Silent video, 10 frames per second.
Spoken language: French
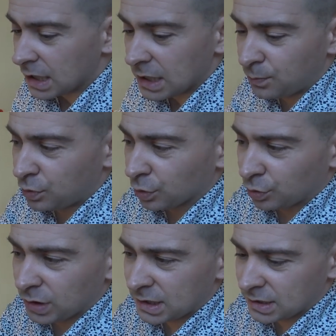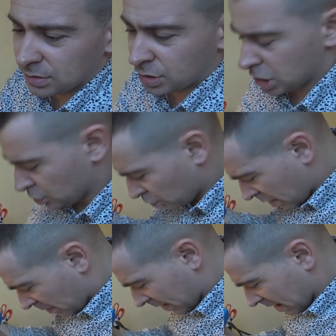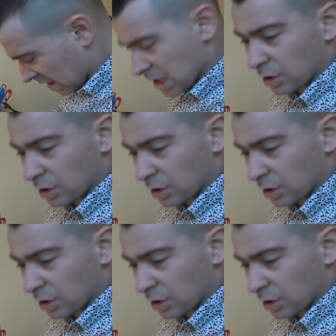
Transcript: Et puis ensuite, sinon, bah, après,